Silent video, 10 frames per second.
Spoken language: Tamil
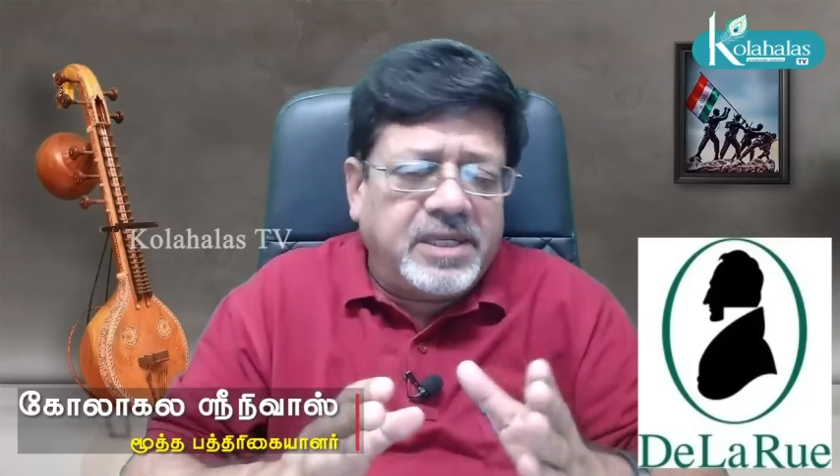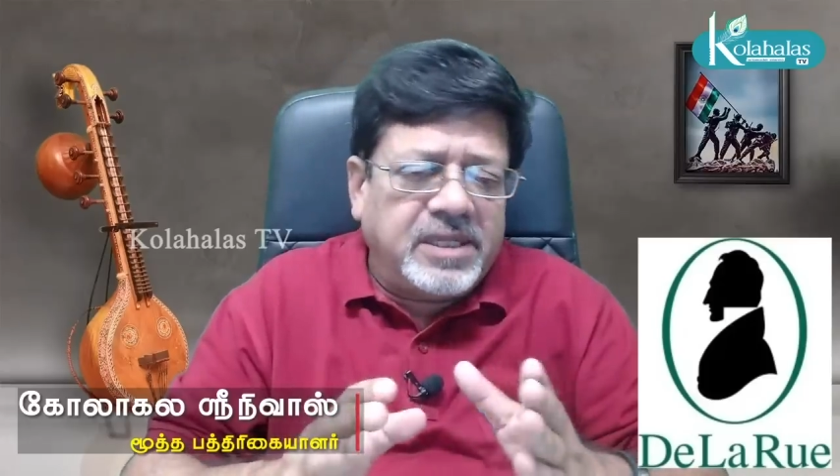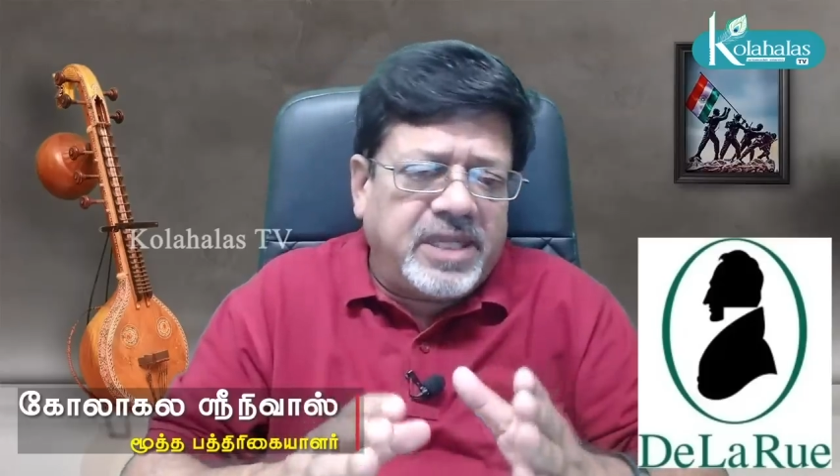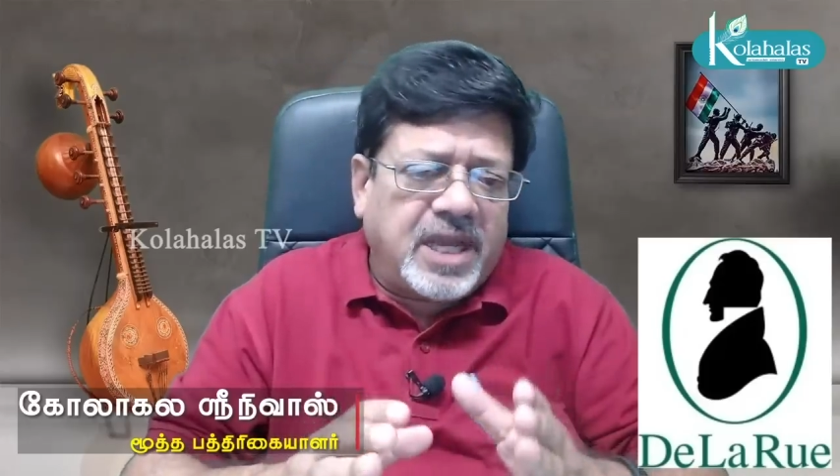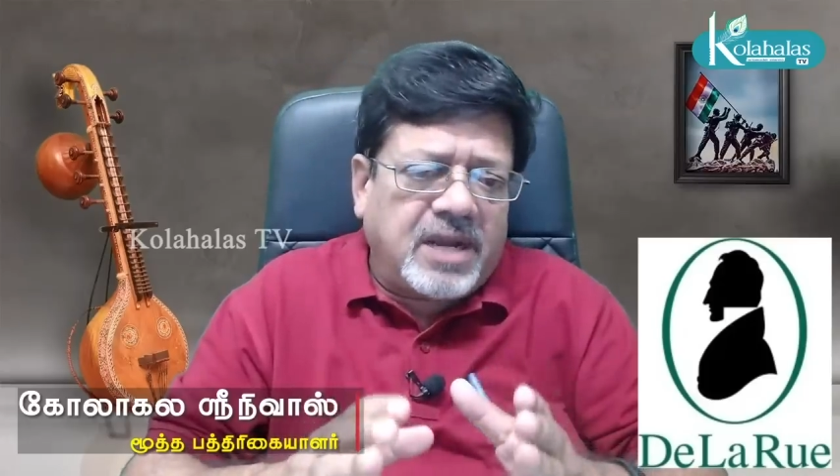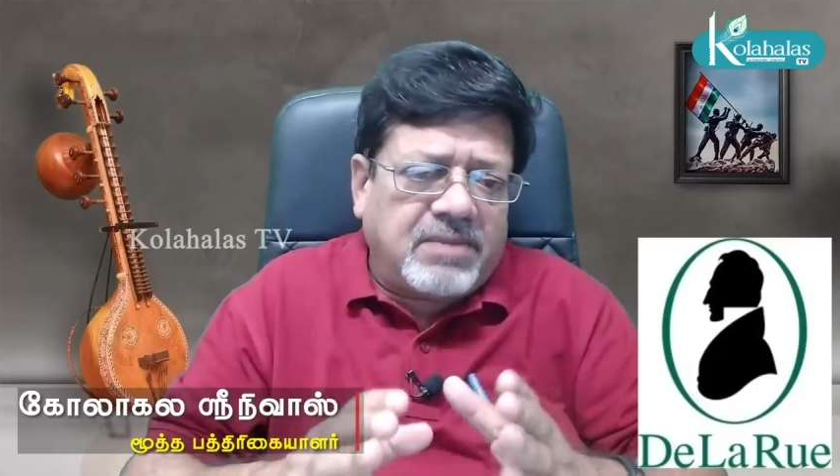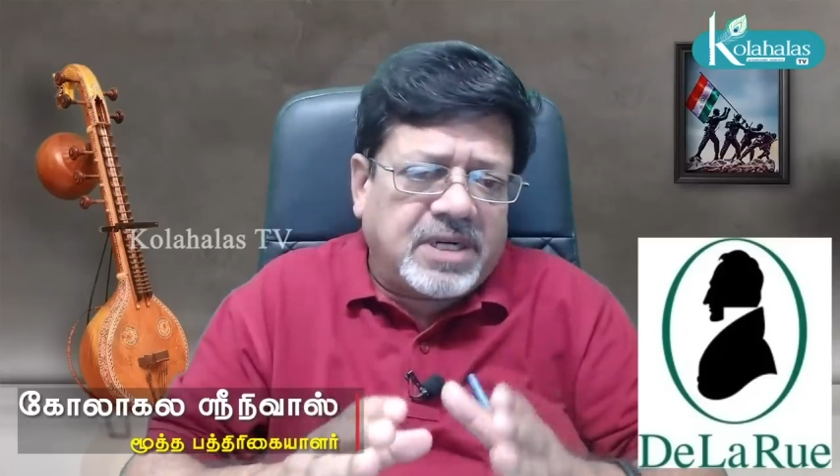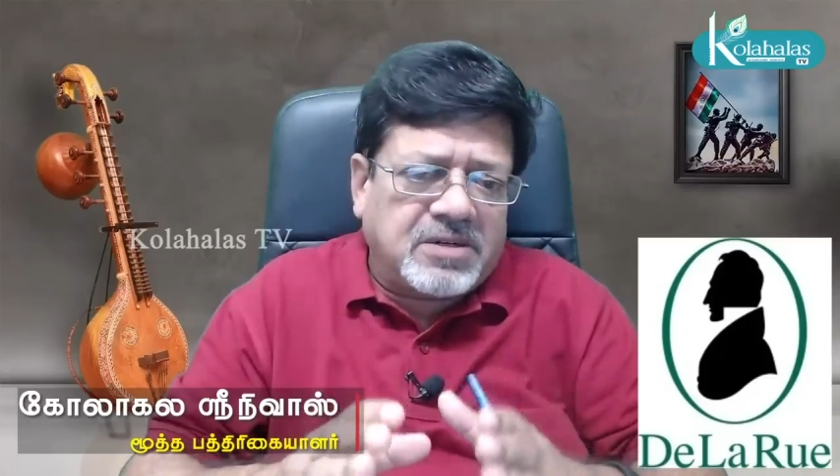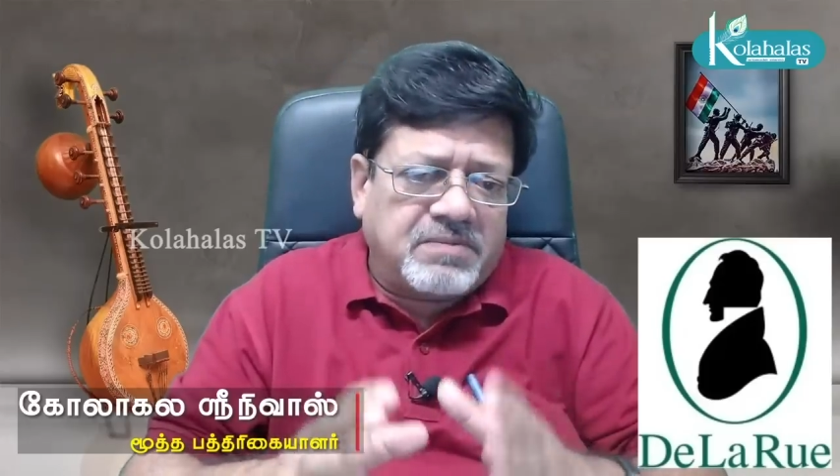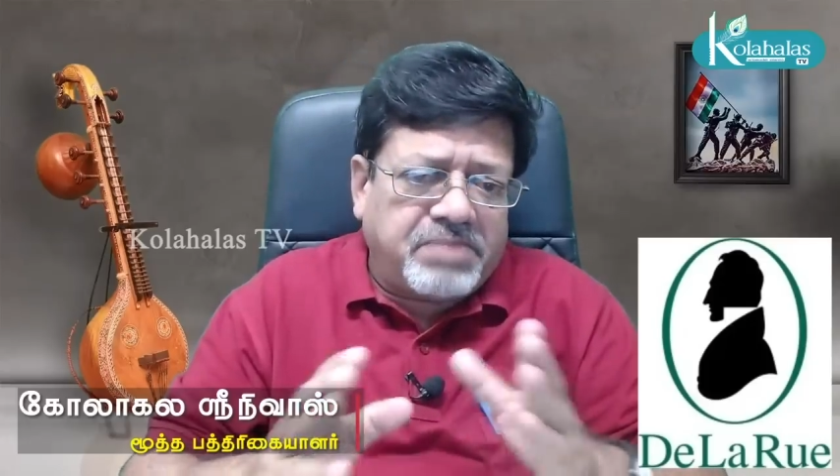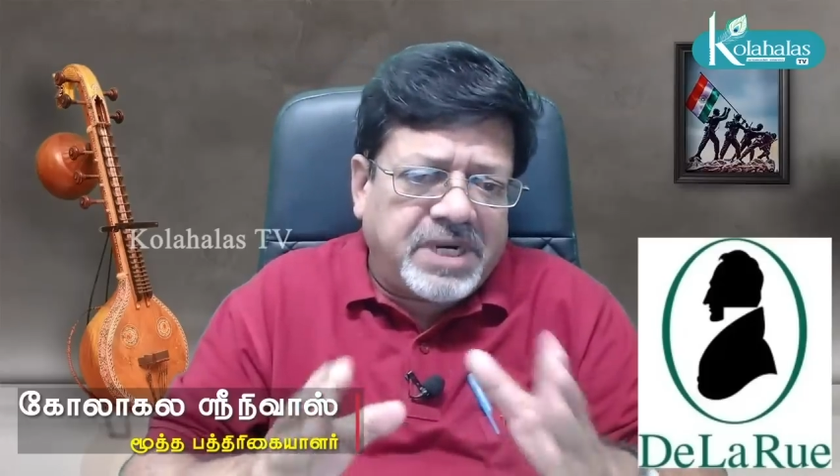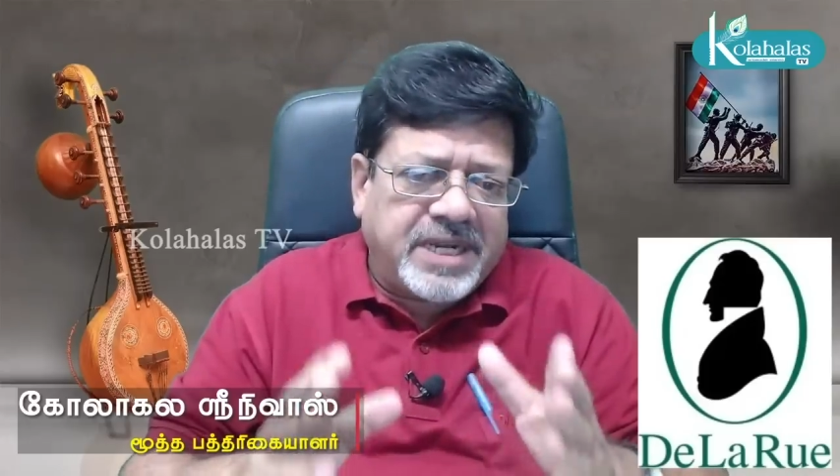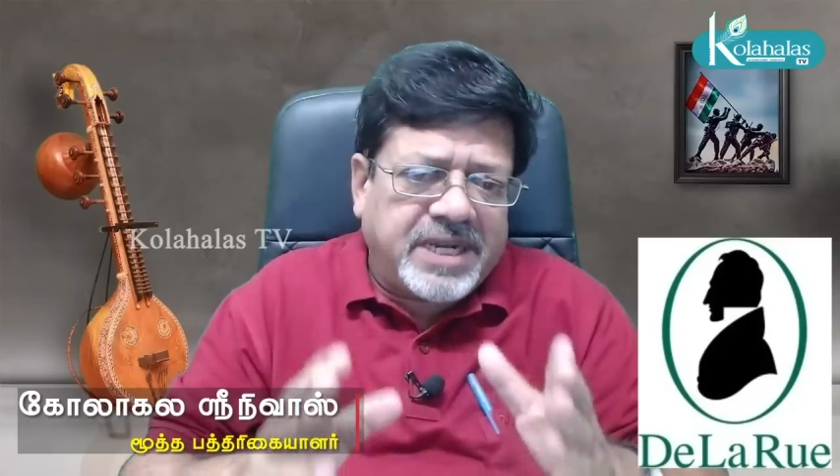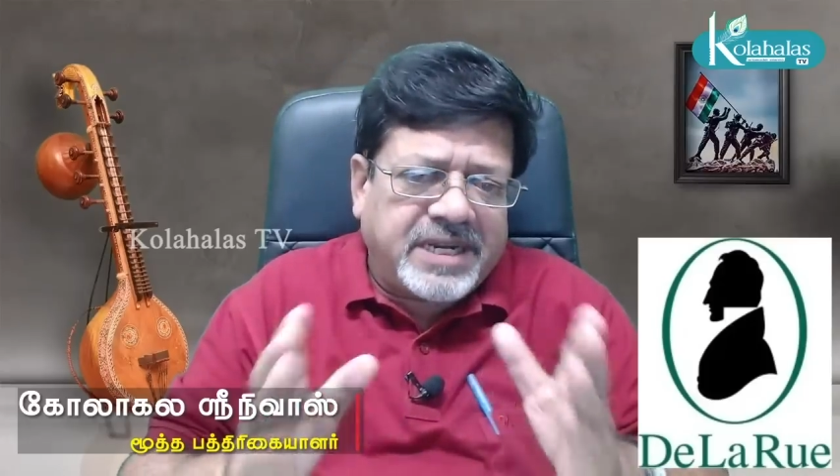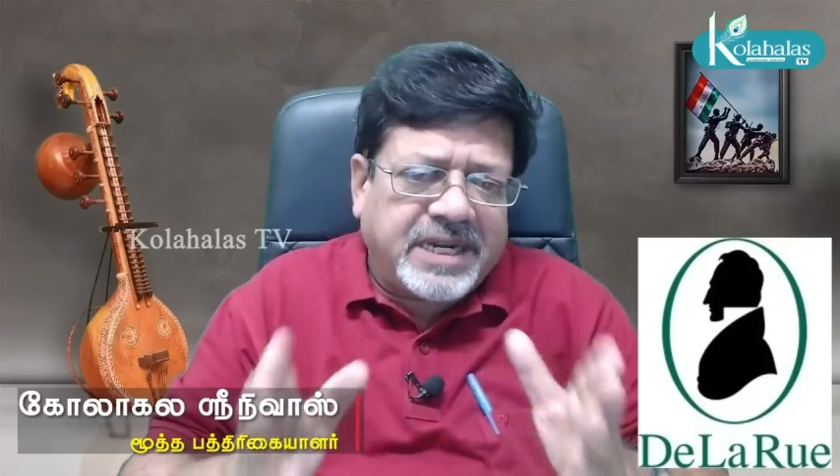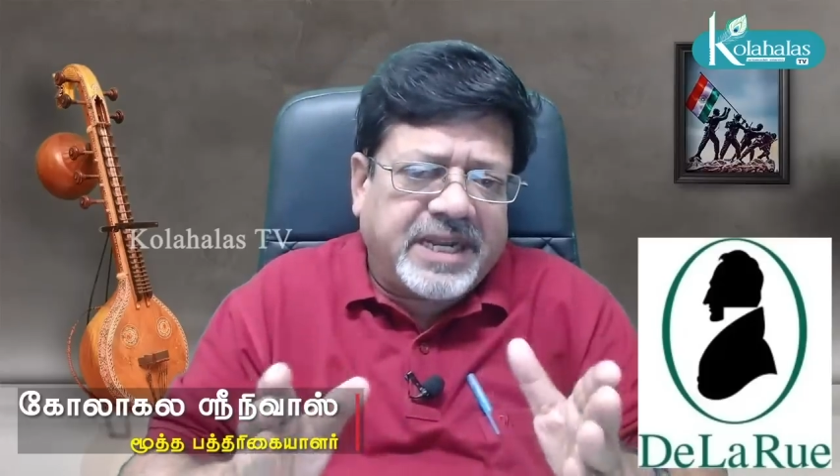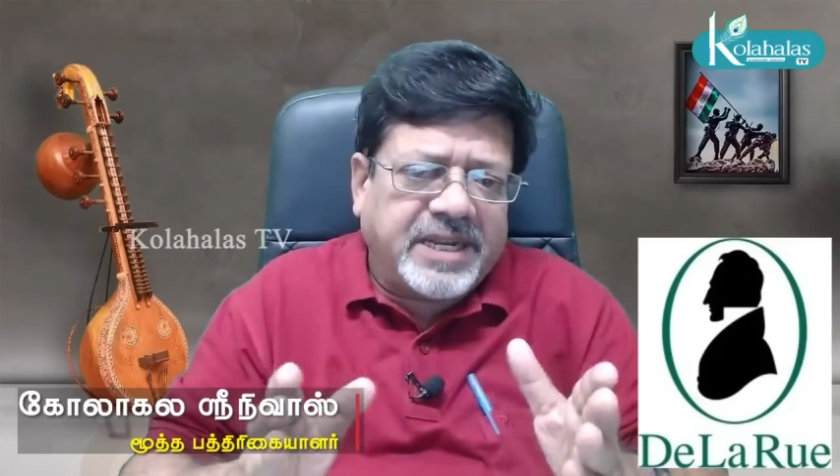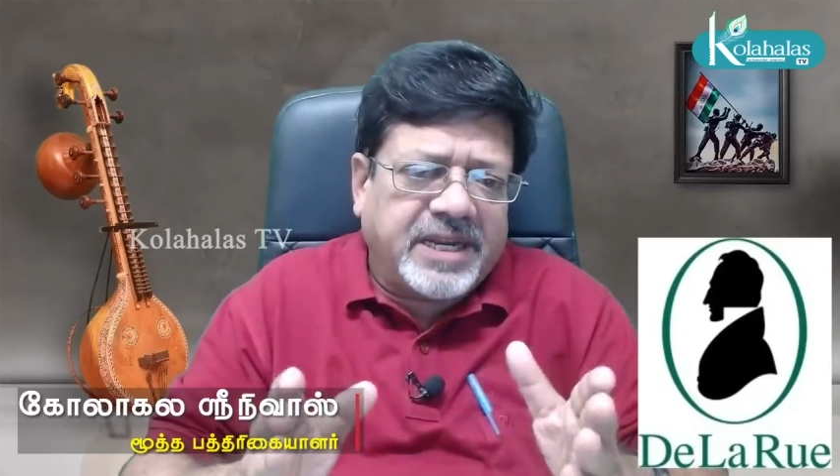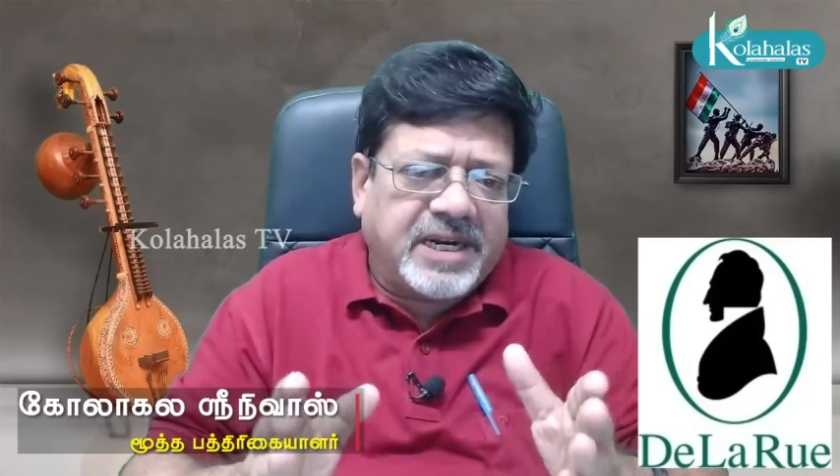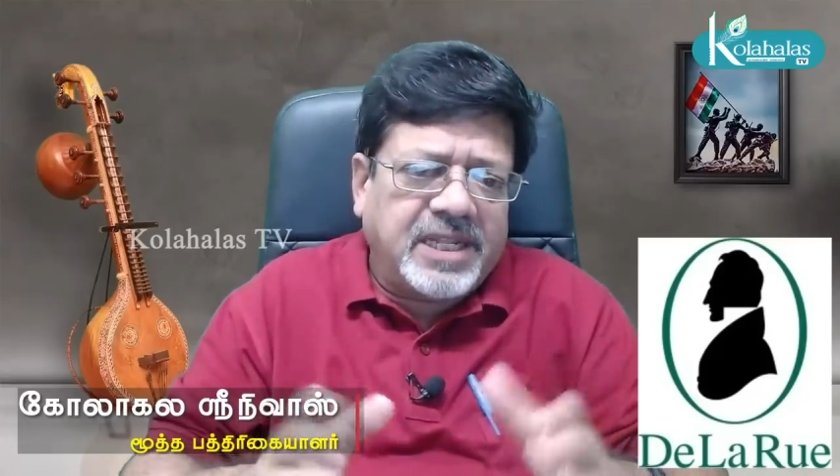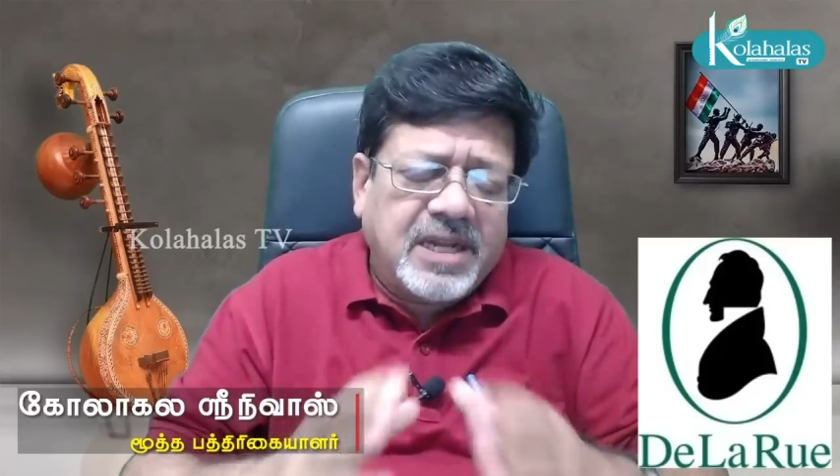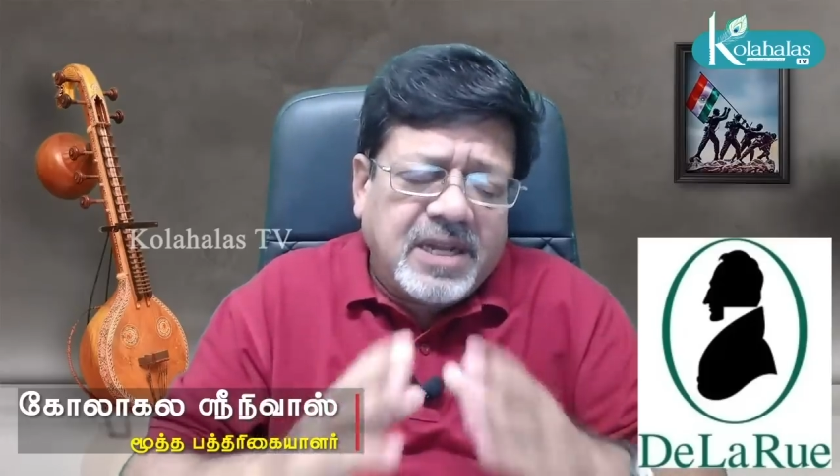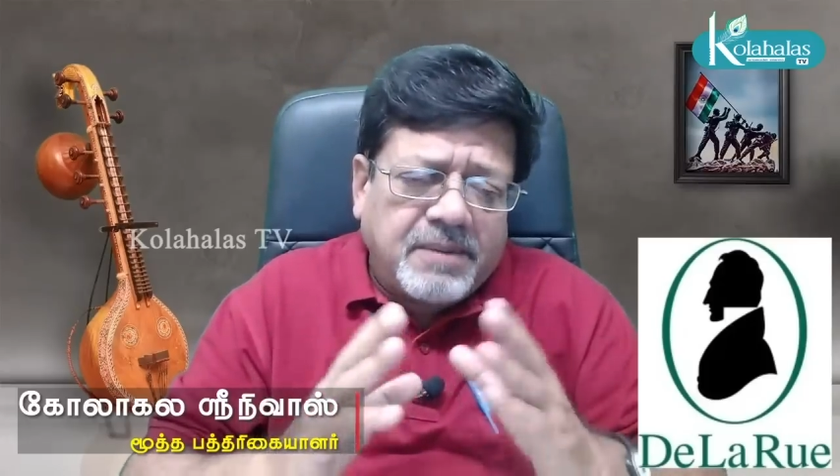இந்தியா மற்றும் பிரிட்டன் கிட்டங்கிகளில்